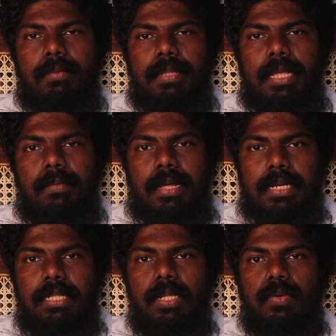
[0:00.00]
என்பதையும்
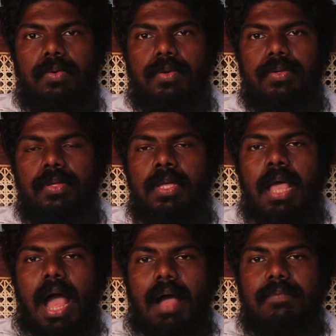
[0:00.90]
அறிந்து கொண்டு
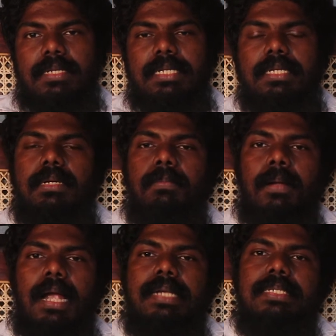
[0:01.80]
அவற்றிற்கு
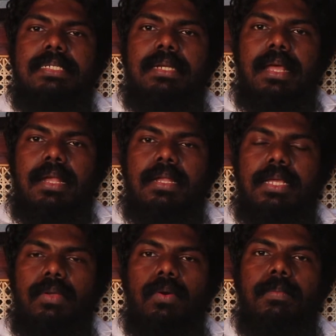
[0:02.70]
மாற்றீடான
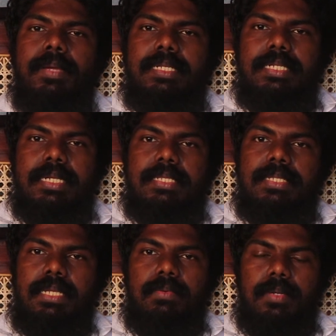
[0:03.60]
யோக பயிற்சிகளை
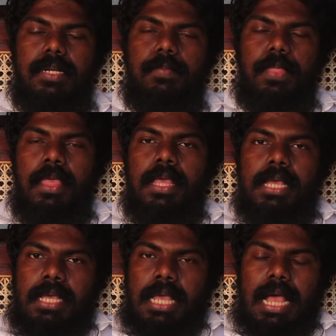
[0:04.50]
செய்ய வேண்டும்
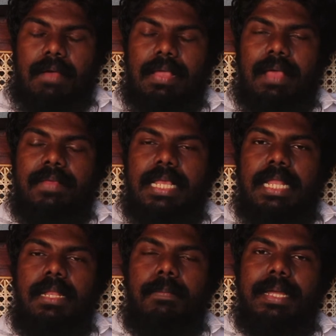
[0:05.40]
அவை அவை
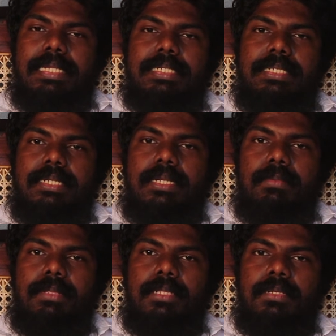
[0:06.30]
என்ன பயிற்சிகள்
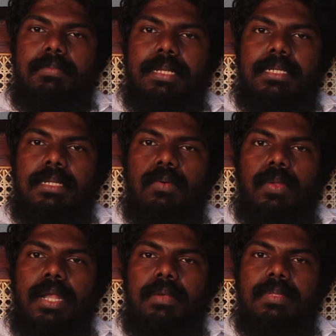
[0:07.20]
என்பது பற்றி
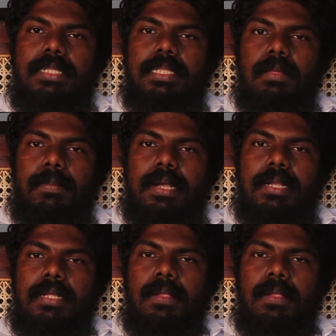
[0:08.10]
உரையாடுவது இந்த பாட